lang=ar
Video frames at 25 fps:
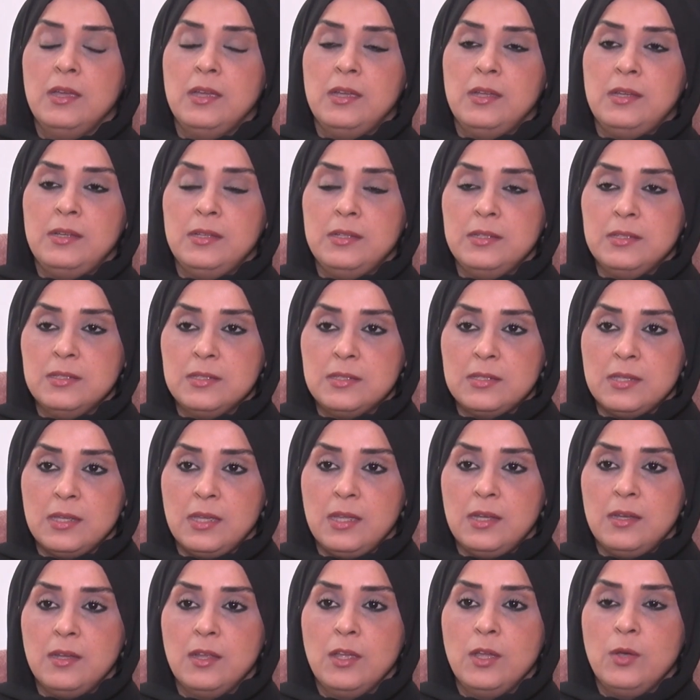
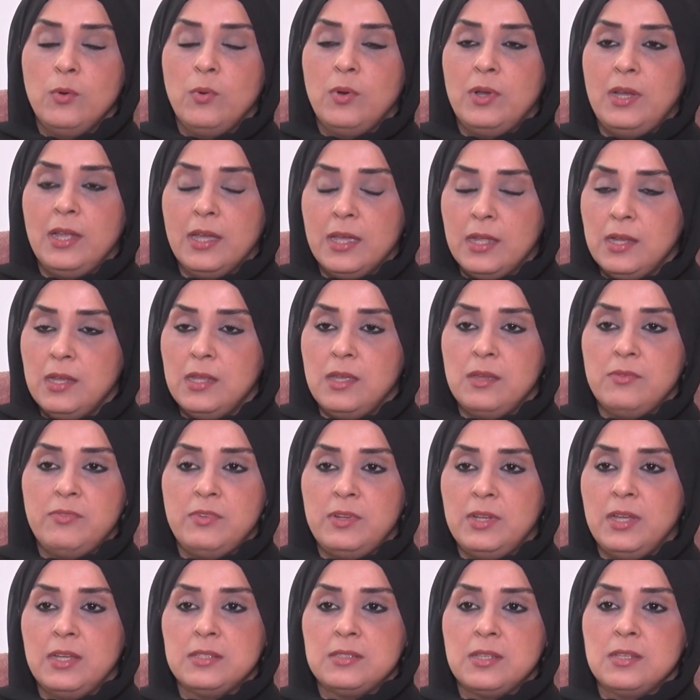الإنسان ولكن هي في
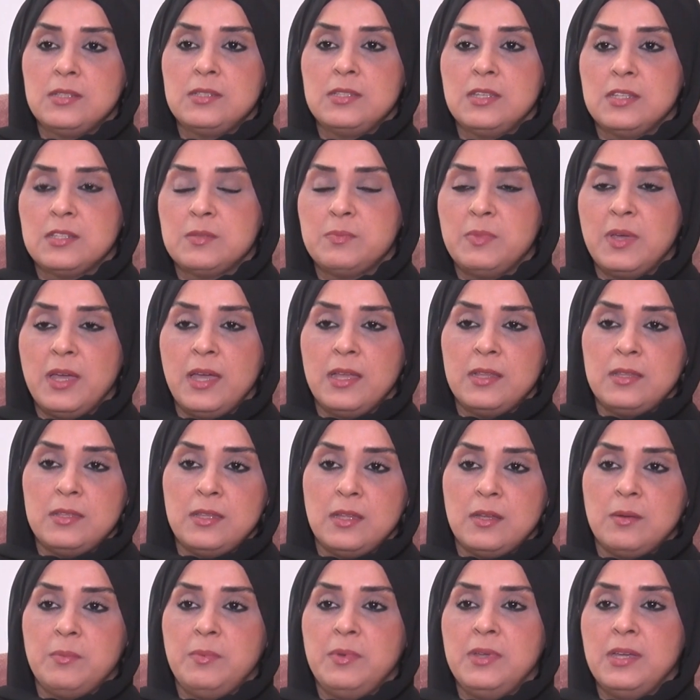الأساس هي اسمها
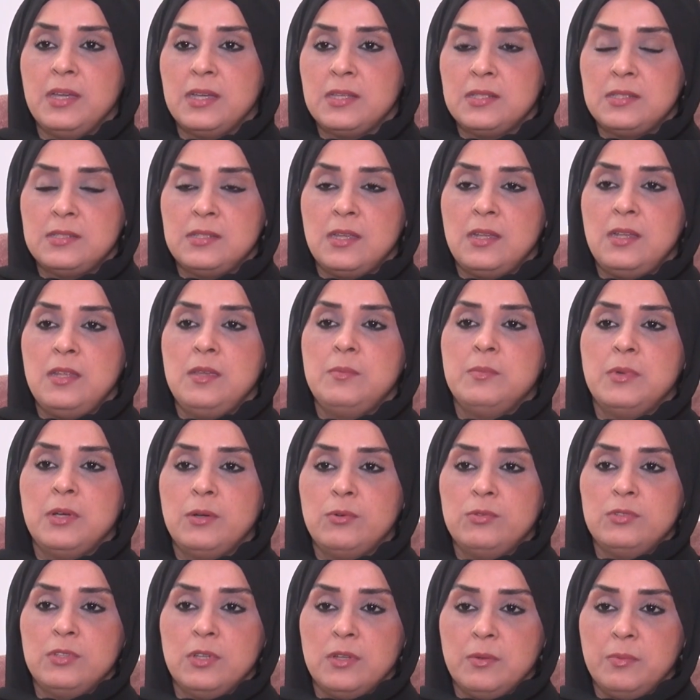التربية السليمة أو
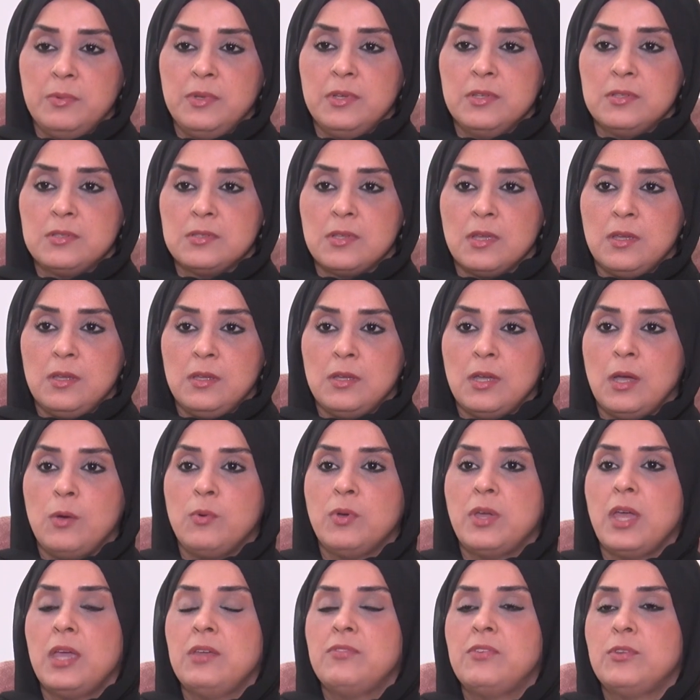التربية الصحيحة أو
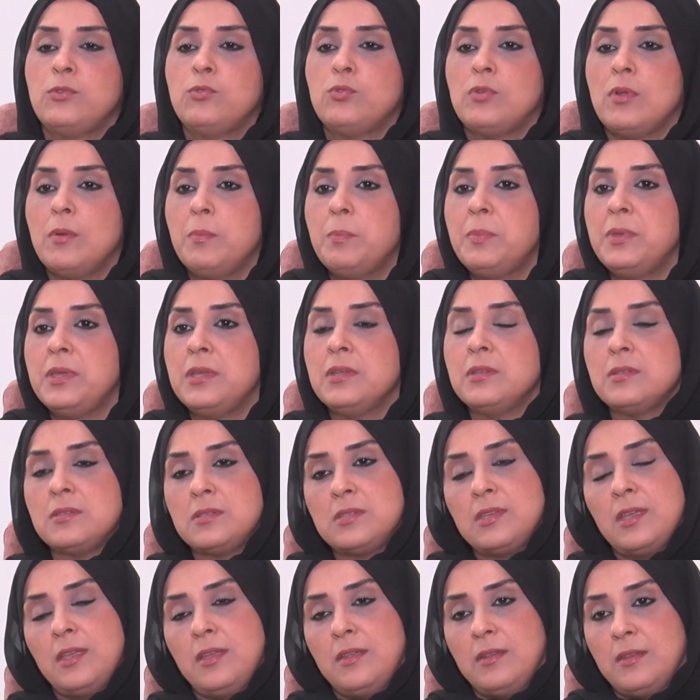كيف تربي
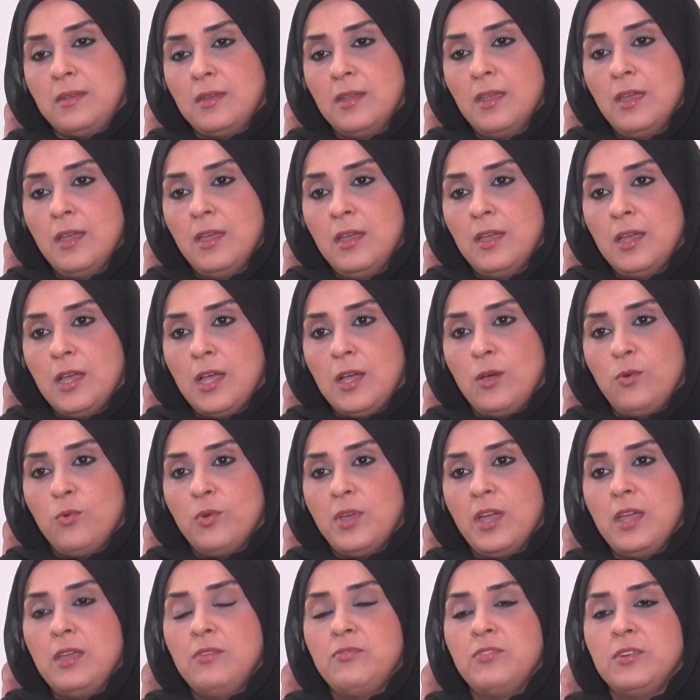إنسان أو
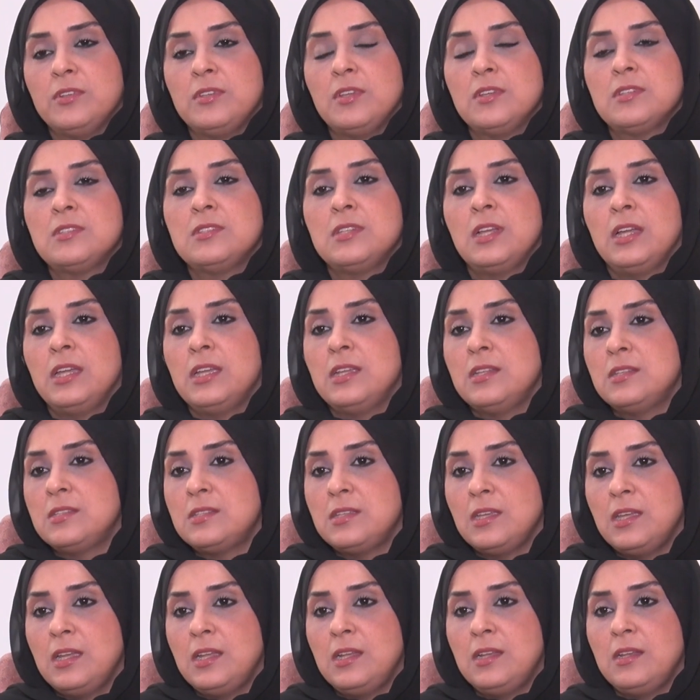كيف تصنع
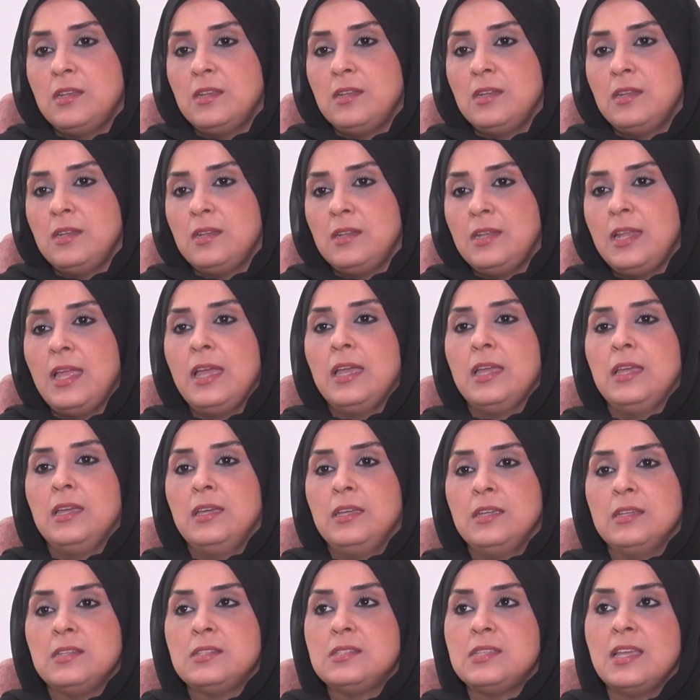إنسان
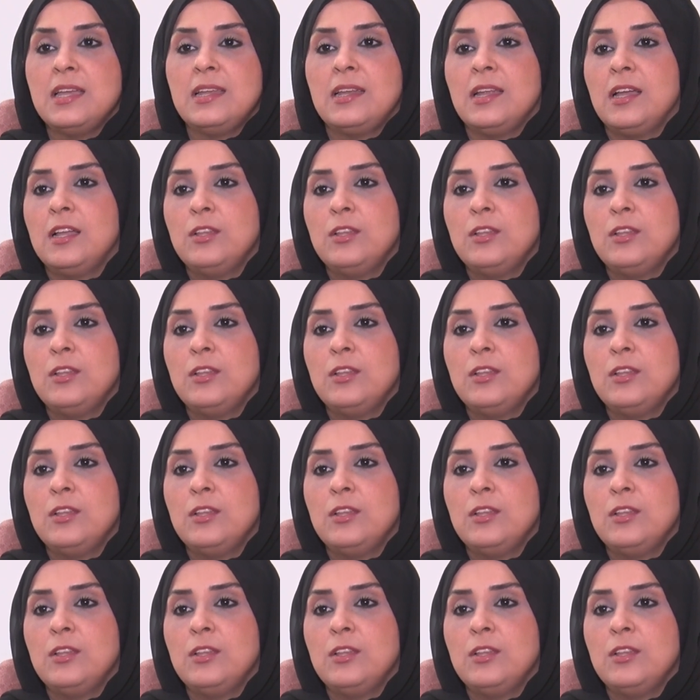ناجح إنسان